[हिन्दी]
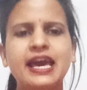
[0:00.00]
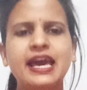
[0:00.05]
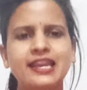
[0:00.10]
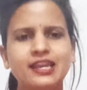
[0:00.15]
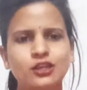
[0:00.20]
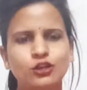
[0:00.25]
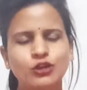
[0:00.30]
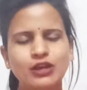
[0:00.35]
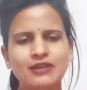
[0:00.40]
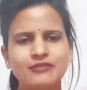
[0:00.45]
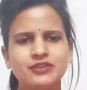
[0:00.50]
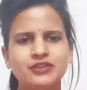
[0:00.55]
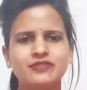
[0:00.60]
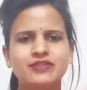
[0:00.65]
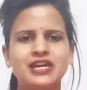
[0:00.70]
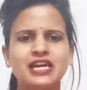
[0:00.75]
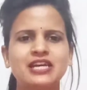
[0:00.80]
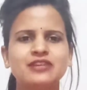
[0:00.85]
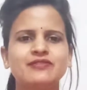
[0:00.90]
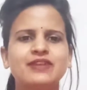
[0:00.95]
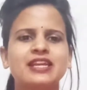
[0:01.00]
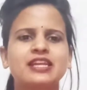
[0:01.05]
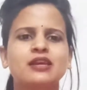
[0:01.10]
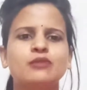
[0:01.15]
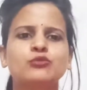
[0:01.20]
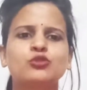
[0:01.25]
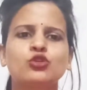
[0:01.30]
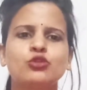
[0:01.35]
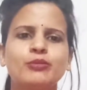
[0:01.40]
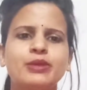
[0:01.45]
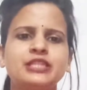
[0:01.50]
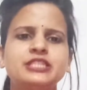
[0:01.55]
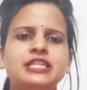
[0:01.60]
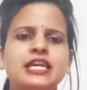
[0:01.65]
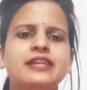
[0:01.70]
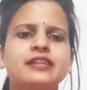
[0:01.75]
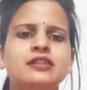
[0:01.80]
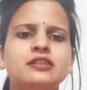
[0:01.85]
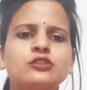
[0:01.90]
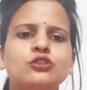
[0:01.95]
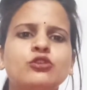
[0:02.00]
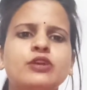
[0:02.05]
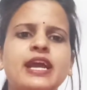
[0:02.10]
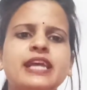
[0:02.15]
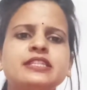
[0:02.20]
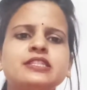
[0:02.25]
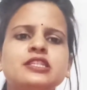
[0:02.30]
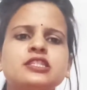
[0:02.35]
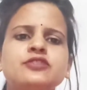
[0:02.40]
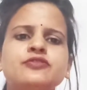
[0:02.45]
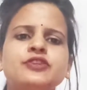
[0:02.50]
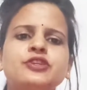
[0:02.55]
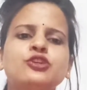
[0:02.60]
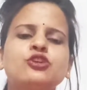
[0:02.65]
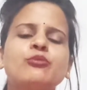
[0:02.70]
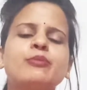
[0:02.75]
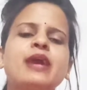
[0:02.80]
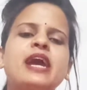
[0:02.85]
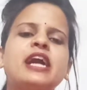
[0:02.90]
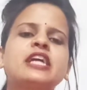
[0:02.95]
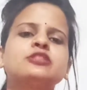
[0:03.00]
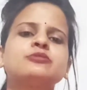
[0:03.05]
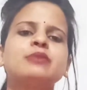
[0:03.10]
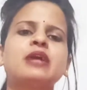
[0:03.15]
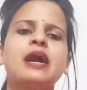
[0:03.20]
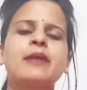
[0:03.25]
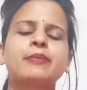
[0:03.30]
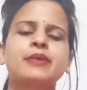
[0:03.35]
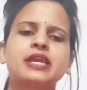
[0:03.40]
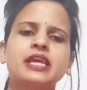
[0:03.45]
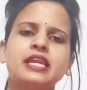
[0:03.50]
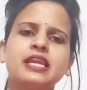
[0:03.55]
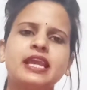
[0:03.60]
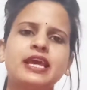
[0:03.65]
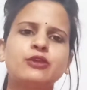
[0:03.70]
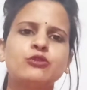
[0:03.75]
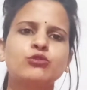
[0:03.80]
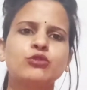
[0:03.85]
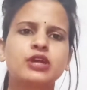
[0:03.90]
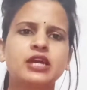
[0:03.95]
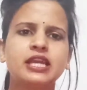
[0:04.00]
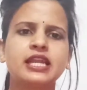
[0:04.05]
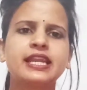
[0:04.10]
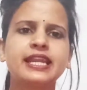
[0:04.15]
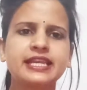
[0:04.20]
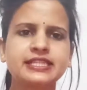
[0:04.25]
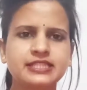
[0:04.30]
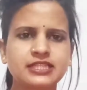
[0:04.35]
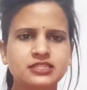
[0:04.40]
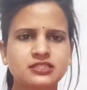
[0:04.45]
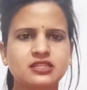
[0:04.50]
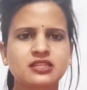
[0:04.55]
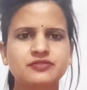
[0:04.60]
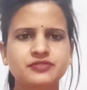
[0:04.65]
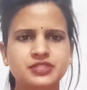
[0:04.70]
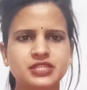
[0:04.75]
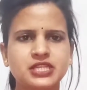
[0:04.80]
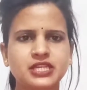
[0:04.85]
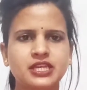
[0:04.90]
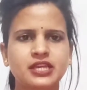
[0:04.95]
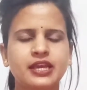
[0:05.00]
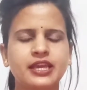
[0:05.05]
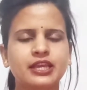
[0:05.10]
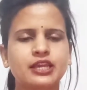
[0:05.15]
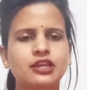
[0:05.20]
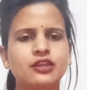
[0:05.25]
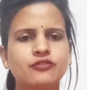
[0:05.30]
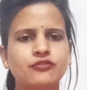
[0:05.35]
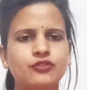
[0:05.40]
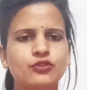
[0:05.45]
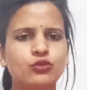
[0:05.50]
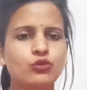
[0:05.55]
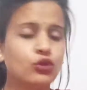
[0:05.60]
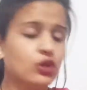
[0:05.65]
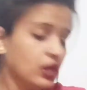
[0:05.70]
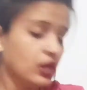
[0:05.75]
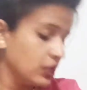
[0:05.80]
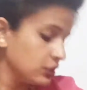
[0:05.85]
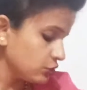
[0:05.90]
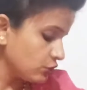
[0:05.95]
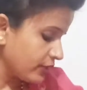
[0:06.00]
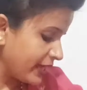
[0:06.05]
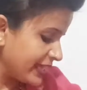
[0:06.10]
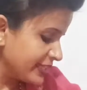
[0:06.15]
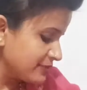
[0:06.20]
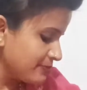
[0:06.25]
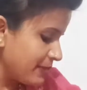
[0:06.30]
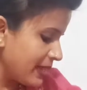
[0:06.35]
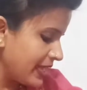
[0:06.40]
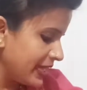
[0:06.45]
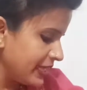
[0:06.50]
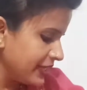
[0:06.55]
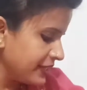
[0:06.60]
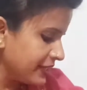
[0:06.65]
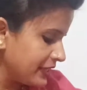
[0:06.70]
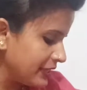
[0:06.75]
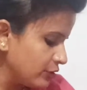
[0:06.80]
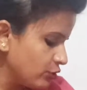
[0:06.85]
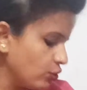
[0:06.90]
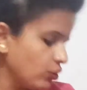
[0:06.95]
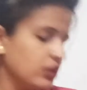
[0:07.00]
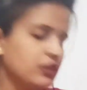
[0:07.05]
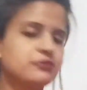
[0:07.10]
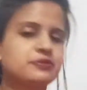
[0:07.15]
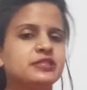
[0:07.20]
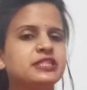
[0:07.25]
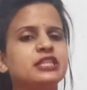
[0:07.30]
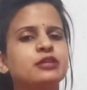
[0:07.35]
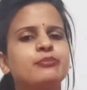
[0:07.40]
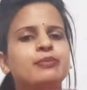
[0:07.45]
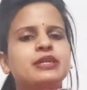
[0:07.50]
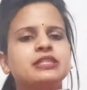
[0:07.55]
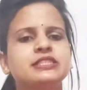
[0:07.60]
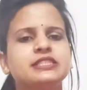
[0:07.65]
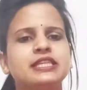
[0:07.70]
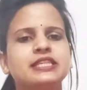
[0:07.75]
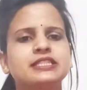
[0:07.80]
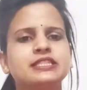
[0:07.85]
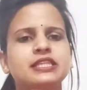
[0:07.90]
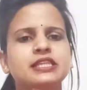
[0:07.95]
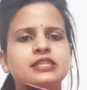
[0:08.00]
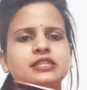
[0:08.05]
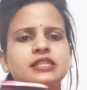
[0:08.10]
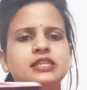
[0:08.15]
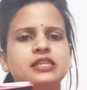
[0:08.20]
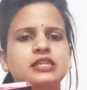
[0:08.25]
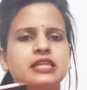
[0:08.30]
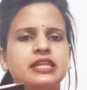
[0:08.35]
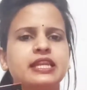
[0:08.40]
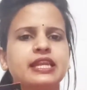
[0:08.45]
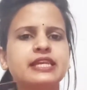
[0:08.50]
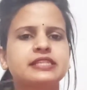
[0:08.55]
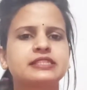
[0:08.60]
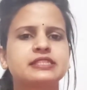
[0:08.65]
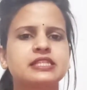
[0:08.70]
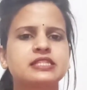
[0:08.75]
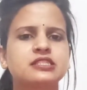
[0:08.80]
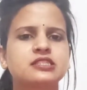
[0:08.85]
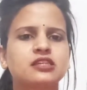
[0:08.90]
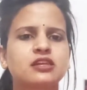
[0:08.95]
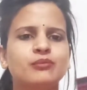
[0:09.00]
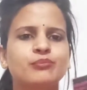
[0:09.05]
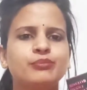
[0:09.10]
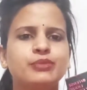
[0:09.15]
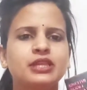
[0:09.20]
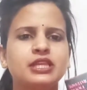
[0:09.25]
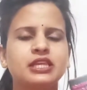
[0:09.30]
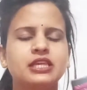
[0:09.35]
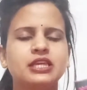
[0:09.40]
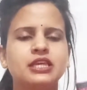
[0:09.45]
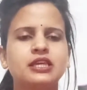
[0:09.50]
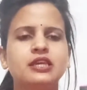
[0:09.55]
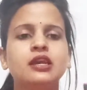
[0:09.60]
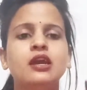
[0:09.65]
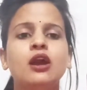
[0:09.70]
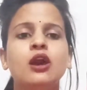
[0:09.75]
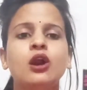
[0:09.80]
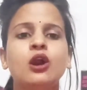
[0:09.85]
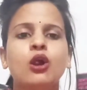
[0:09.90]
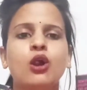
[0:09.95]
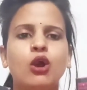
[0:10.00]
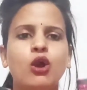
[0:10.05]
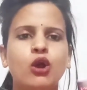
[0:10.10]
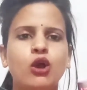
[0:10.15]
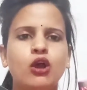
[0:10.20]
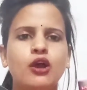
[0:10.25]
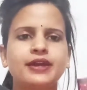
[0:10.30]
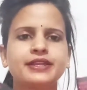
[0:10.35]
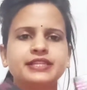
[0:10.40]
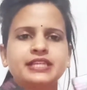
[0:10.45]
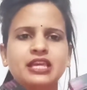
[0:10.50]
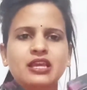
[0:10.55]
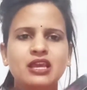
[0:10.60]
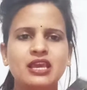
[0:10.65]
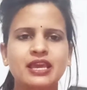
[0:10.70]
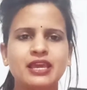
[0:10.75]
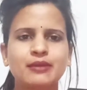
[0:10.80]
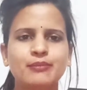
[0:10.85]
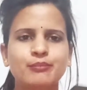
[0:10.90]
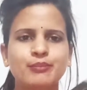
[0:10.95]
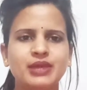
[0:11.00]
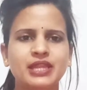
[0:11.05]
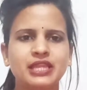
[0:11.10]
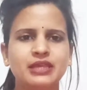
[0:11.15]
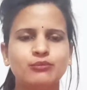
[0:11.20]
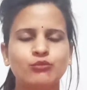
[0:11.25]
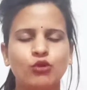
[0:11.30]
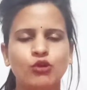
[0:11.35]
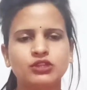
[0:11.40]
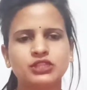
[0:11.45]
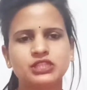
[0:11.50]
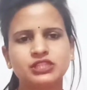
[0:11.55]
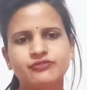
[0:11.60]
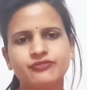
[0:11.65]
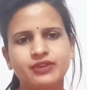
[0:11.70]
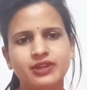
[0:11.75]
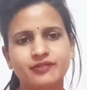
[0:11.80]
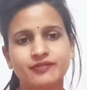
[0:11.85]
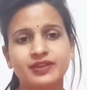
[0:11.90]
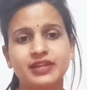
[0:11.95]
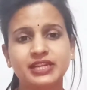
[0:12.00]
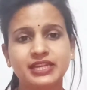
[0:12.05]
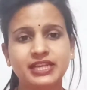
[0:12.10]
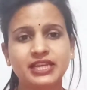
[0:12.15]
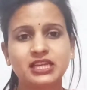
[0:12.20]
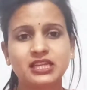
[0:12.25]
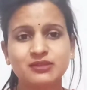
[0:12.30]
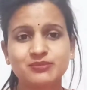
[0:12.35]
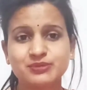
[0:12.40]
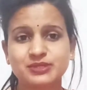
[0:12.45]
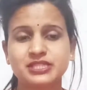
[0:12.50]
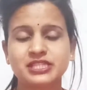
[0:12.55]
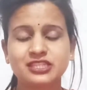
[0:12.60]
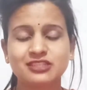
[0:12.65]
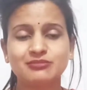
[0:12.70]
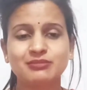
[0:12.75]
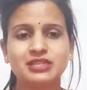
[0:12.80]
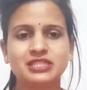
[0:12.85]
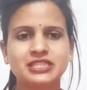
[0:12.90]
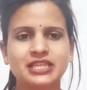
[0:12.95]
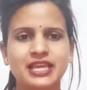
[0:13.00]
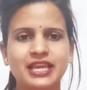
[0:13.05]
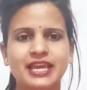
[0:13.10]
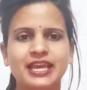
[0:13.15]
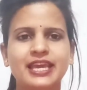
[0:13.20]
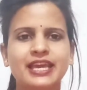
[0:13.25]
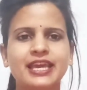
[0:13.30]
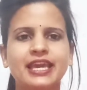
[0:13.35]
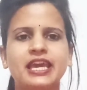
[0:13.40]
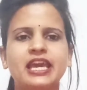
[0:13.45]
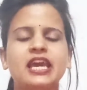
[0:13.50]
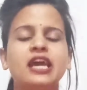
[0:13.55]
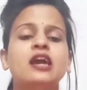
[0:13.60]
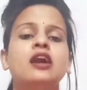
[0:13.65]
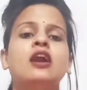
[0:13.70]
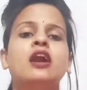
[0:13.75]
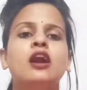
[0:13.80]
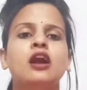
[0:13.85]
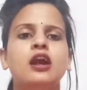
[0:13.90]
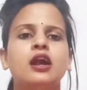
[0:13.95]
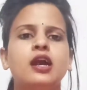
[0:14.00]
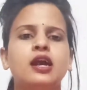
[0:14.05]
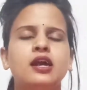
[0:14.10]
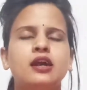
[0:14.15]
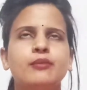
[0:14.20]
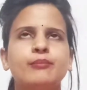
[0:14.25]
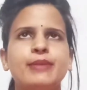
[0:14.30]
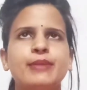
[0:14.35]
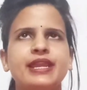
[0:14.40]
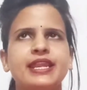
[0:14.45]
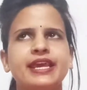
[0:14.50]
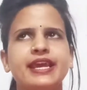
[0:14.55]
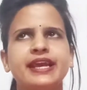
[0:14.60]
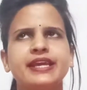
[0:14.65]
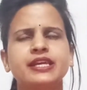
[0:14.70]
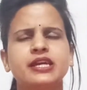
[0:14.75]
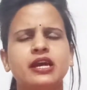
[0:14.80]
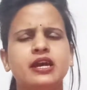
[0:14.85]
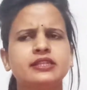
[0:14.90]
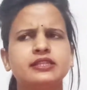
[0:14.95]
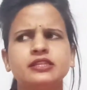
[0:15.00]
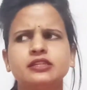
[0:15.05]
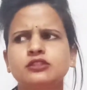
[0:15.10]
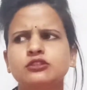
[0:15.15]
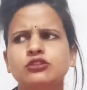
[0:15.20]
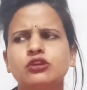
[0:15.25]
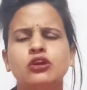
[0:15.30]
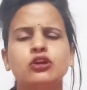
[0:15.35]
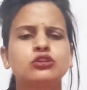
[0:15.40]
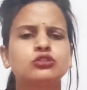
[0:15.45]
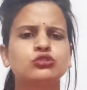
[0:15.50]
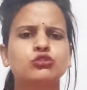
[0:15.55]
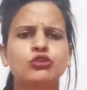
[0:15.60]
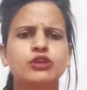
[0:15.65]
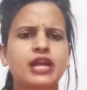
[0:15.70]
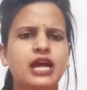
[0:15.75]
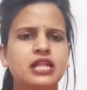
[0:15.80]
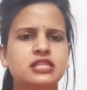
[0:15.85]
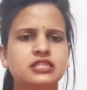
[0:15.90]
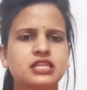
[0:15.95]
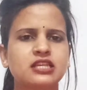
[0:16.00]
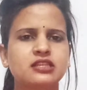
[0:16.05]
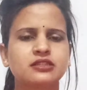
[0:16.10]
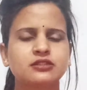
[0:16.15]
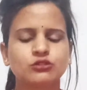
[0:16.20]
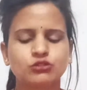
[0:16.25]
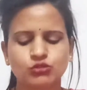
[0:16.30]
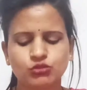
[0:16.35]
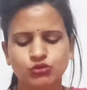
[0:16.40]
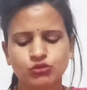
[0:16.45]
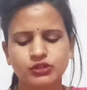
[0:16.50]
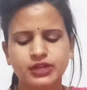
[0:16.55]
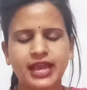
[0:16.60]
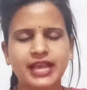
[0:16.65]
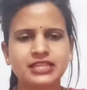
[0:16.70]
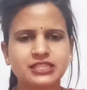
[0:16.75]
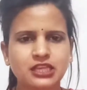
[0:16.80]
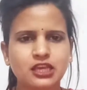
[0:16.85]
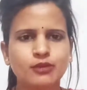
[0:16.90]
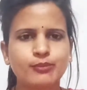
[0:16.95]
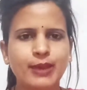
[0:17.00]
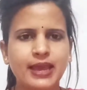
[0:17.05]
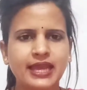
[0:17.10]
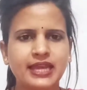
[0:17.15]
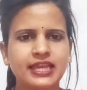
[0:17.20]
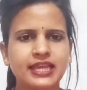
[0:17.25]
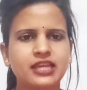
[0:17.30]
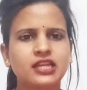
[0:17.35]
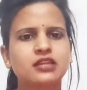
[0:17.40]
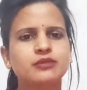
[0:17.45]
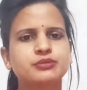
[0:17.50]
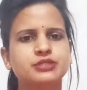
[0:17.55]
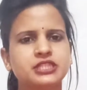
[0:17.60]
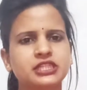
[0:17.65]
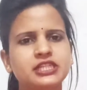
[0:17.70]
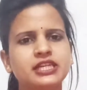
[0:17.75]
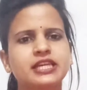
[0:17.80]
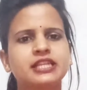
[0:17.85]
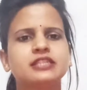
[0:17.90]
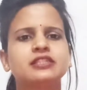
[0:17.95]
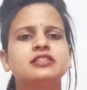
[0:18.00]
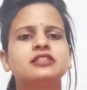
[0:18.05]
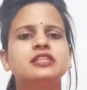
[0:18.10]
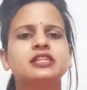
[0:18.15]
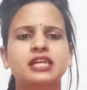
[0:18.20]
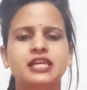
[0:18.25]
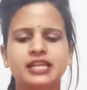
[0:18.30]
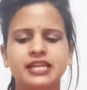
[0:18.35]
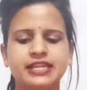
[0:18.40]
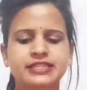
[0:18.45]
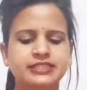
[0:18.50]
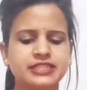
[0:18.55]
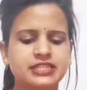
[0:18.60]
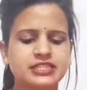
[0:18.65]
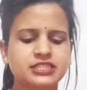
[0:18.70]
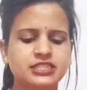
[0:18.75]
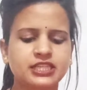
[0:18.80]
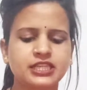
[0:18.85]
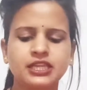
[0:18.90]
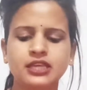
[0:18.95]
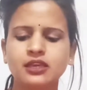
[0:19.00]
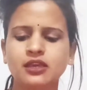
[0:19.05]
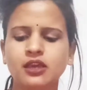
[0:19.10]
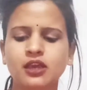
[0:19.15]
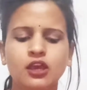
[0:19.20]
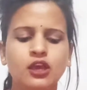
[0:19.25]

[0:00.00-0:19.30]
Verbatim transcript: हेलो एवरीवन वेलकम टू और माय चैनल तो गाइज़ इस वीडियो में आज मैं आपके लाई हूँ कलर एसेंस लिपस्टिक का एक रिव्यू तो गाइज़ मैंने ये दो लिपस्टिक परचेज़ की थी कलर एसेंस कंपनी की और ये मेरी बहुत ही फेवरेट एक लिपस्टिक में से एक है आ, मैंने आई थिंक दो ढाई साल दो ढाई साल पहले एक लिपस्टिक खरीदी थी कलर एसेंस की